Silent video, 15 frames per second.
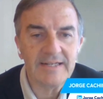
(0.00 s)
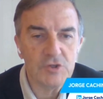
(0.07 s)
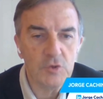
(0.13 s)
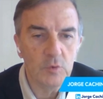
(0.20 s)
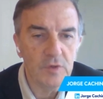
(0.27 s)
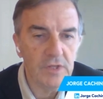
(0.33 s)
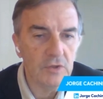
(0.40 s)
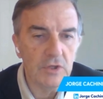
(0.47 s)
la
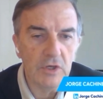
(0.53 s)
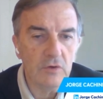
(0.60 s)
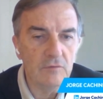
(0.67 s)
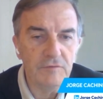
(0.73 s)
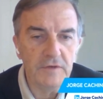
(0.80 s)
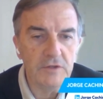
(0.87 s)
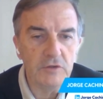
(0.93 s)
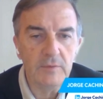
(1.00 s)
resolución del
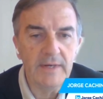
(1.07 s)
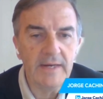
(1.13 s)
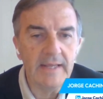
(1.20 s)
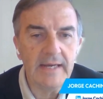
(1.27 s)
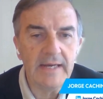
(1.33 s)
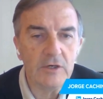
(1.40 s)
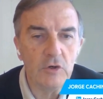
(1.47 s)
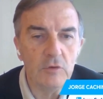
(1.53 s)
conflicto van
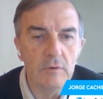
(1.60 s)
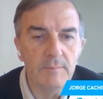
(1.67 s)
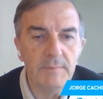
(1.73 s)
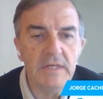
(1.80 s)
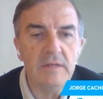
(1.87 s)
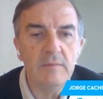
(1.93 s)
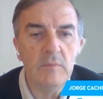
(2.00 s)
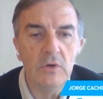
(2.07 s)
a llegar como
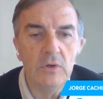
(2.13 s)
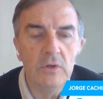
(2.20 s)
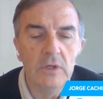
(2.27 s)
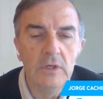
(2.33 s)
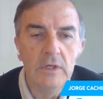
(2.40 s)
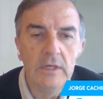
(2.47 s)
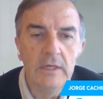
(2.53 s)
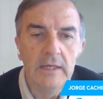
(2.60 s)
mínimo
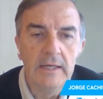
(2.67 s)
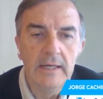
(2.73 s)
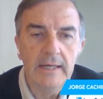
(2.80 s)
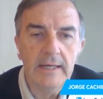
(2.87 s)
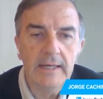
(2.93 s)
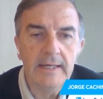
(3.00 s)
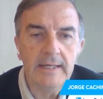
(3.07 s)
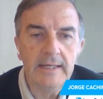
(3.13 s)

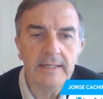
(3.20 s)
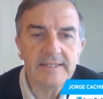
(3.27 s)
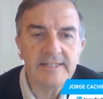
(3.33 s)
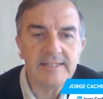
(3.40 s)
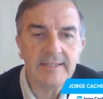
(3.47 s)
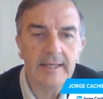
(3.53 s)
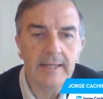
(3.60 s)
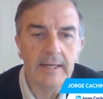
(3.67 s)

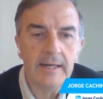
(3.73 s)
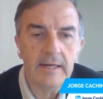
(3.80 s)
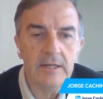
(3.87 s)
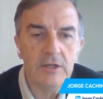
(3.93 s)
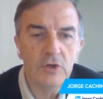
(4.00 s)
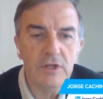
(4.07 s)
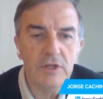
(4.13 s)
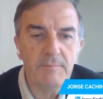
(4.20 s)
hasta el
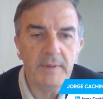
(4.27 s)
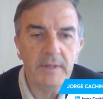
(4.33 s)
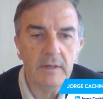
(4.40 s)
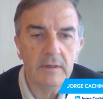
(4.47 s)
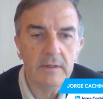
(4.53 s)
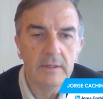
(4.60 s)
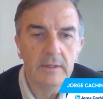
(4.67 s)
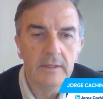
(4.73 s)
río
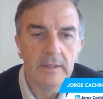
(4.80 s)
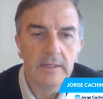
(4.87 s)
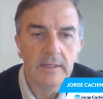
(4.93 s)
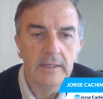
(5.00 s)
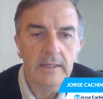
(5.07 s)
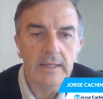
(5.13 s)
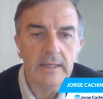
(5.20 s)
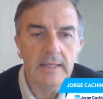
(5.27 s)
Níper
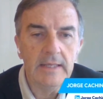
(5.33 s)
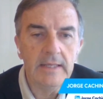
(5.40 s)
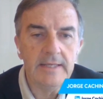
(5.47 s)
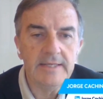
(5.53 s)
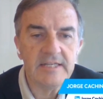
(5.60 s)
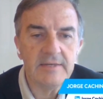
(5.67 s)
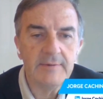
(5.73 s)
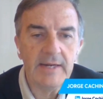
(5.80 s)

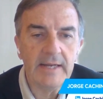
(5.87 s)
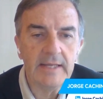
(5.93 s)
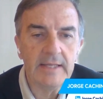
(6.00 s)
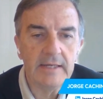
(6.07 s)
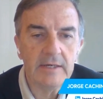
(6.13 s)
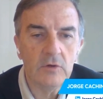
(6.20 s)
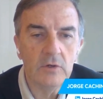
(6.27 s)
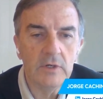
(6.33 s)
y se van a
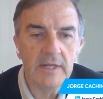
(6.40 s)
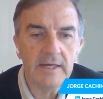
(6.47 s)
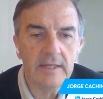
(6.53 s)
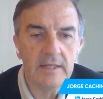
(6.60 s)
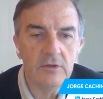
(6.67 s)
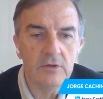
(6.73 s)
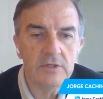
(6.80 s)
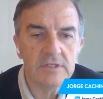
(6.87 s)
quedar con las
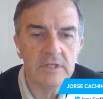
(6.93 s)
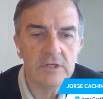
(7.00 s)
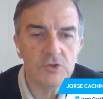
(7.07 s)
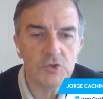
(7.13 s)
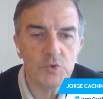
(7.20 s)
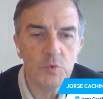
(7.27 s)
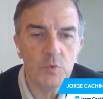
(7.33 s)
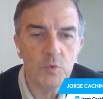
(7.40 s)
regiones
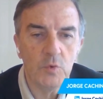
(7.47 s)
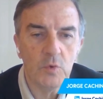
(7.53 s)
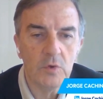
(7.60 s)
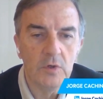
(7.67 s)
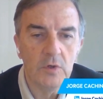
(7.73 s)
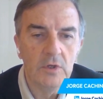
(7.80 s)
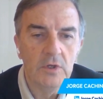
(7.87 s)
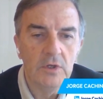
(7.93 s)
del
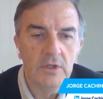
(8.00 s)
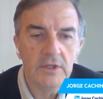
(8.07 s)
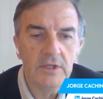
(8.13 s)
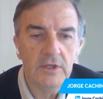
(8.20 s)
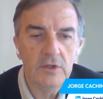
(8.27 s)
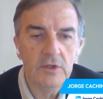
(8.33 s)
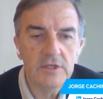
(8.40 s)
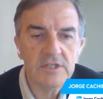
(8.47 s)
sur
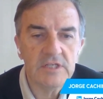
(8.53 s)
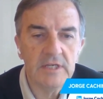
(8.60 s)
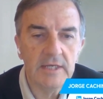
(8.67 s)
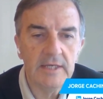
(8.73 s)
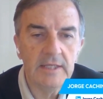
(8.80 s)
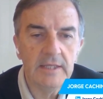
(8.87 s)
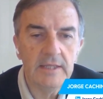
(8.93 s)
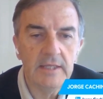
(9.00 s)
de
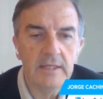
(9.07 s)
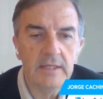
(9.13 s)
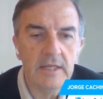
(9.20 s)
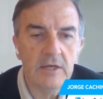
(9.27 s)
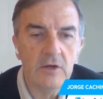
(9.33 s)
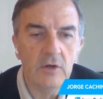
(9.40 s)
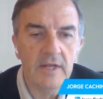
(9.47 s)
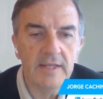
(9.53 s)
Odessa y de
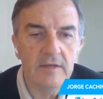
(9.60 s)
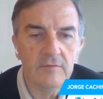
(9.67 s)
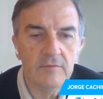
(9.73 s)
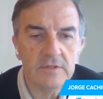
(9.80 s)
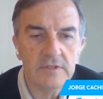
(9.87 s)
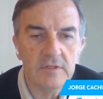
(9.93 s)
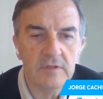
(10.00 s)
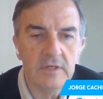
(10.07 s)

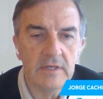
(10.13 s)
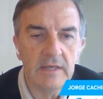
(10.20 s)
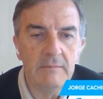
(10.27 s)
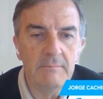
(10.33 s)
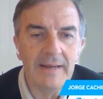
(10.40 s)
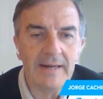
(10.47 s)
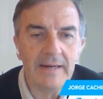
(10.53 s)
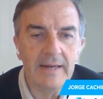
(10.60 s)
Nikolayev, es decir, que
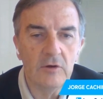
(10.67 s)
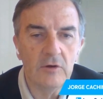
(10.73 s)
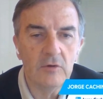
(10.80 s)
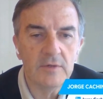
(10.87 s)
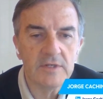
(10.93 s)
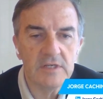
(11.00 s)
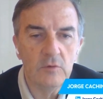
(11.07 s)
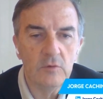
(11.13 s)
el Mar
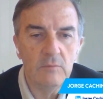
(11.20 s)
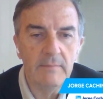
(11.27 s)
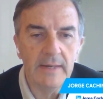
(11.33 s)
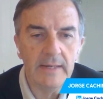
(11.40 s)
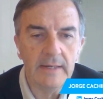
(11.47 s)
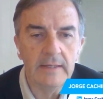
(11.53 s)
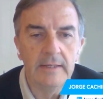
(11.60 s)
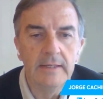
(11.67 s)
Negro va a ser un
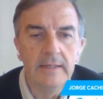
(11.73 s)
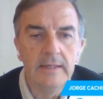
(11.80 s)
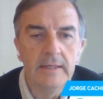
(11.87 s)
mar